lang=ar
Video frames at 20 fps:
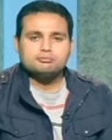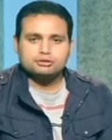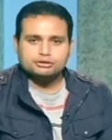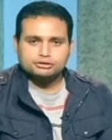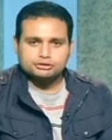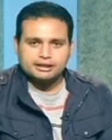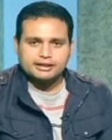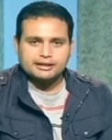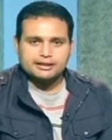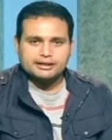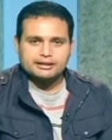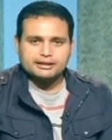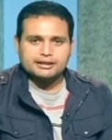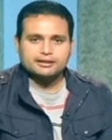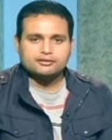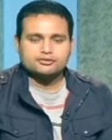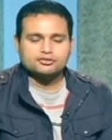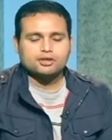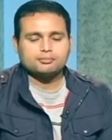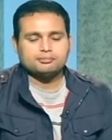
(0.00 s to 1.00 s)

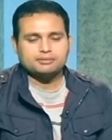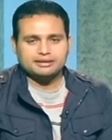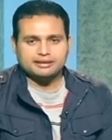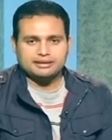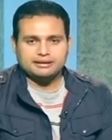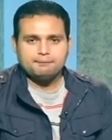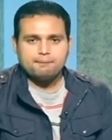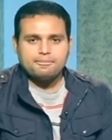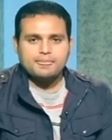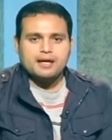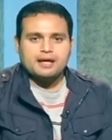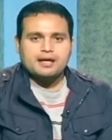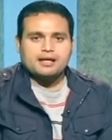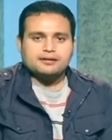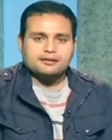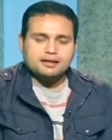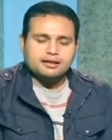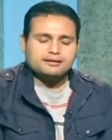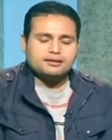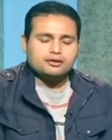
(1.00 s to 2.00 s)
بشكل طبيعي.
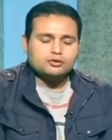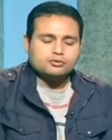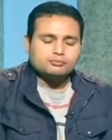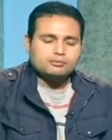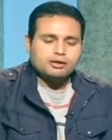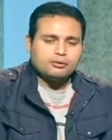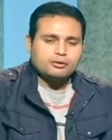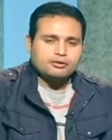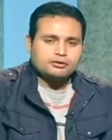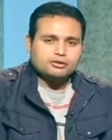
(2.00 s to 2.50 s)
النهارده يكون محور